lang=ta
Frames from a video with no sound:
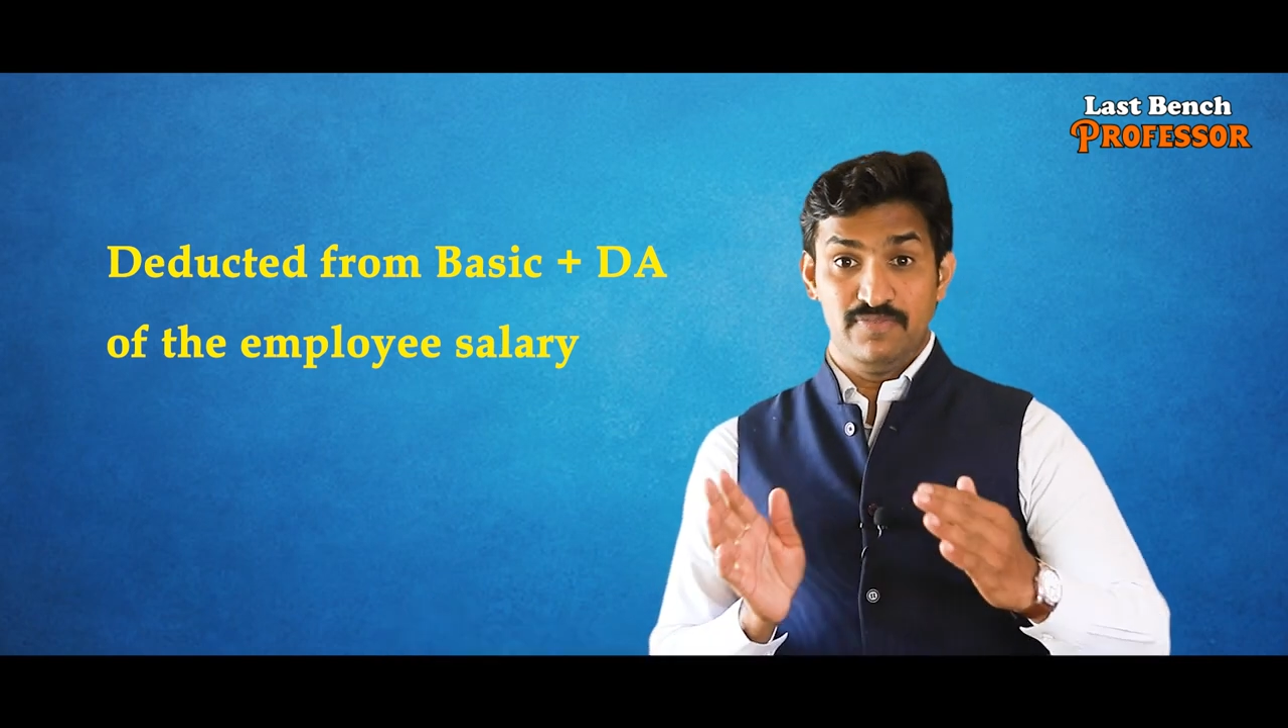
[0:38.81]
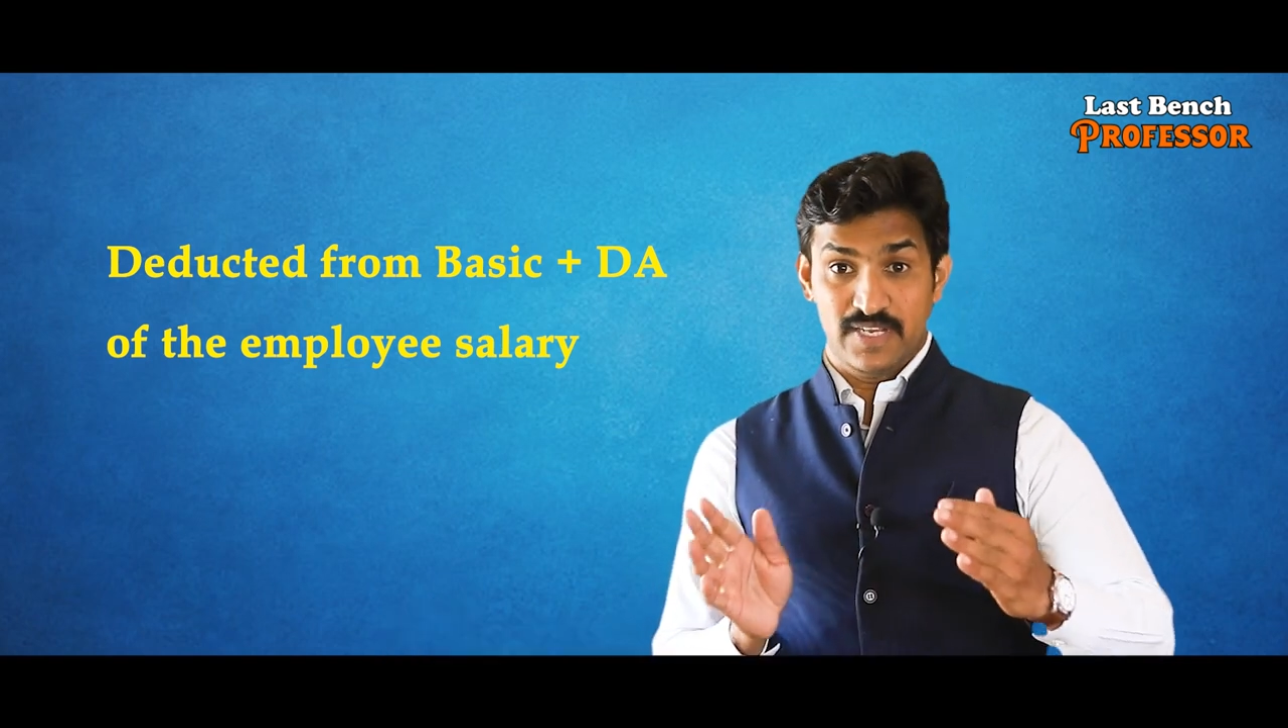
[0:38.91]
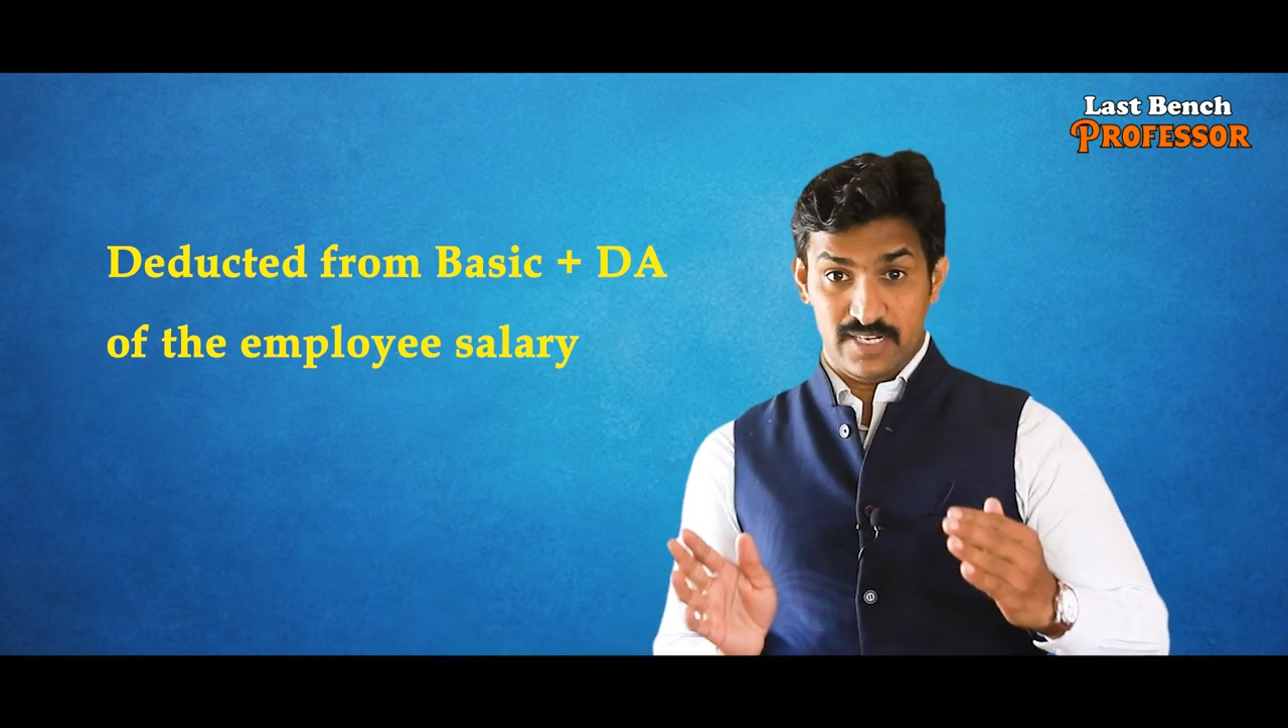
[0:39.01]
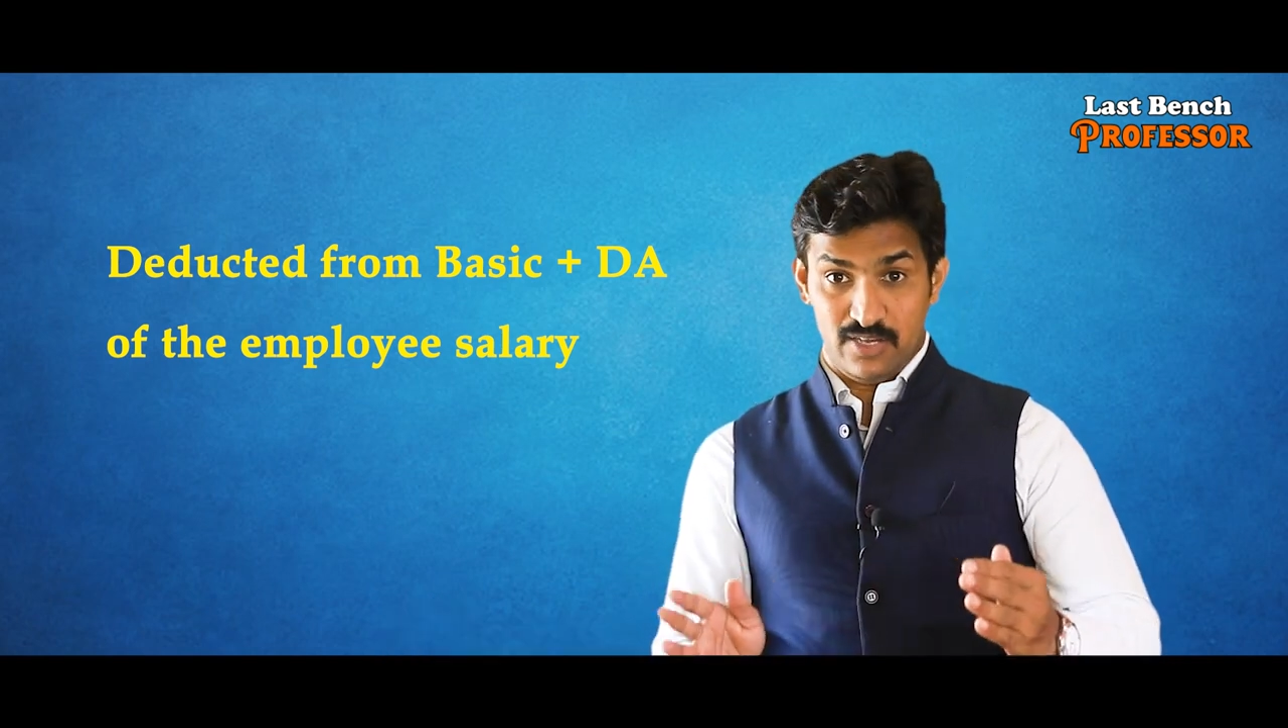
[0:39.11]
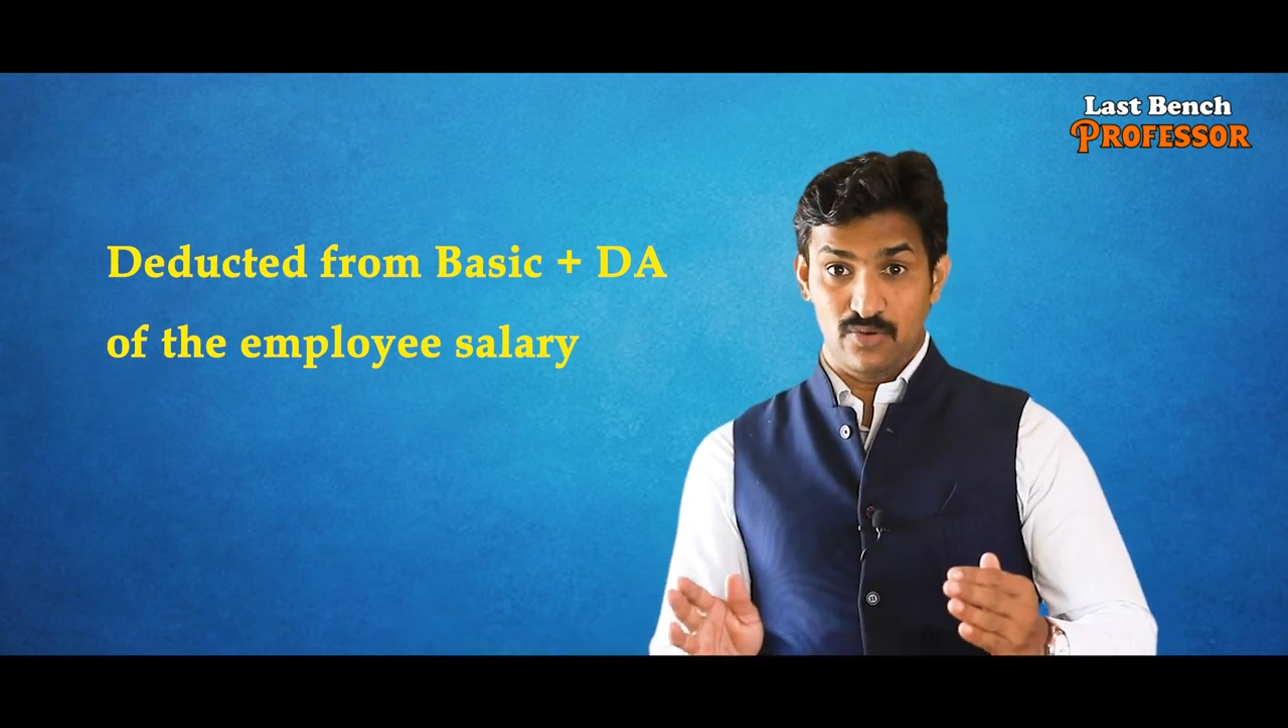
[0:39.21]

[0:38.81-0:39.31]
டிஃபிகல்ட்